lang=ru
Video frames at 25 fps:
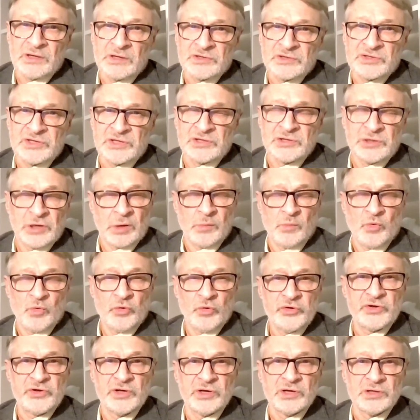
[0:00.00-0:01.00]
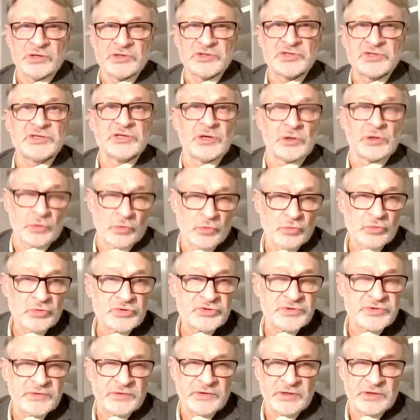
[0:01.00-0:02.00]
Сандермохе с их
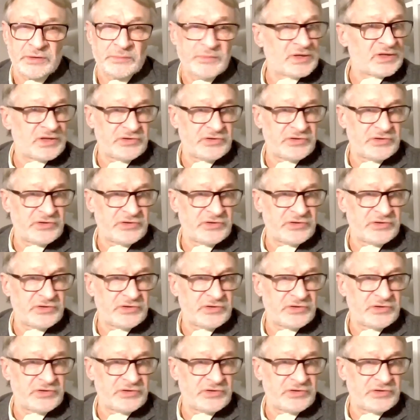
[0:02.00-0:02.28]
родственниками.